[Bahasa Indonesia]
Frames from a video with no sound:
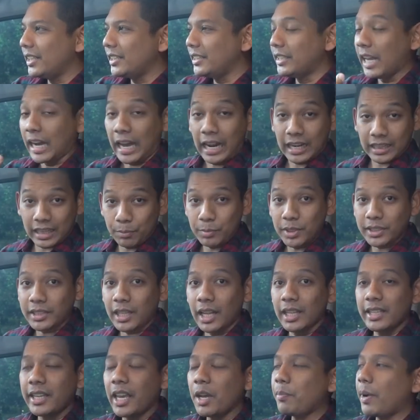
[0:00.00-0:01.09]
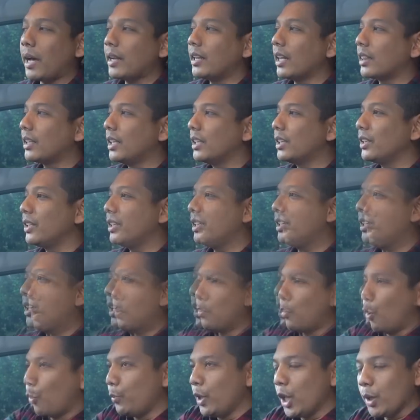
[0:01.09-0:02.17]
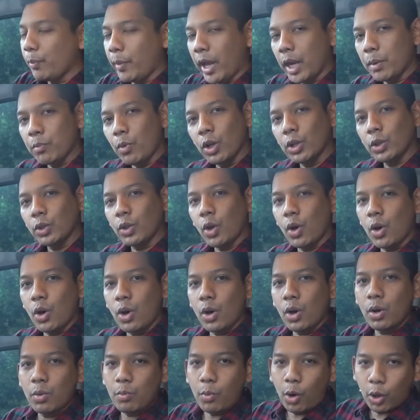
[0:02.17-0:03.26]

Jakarta misalnya yang padat gitu ya mobil main motong,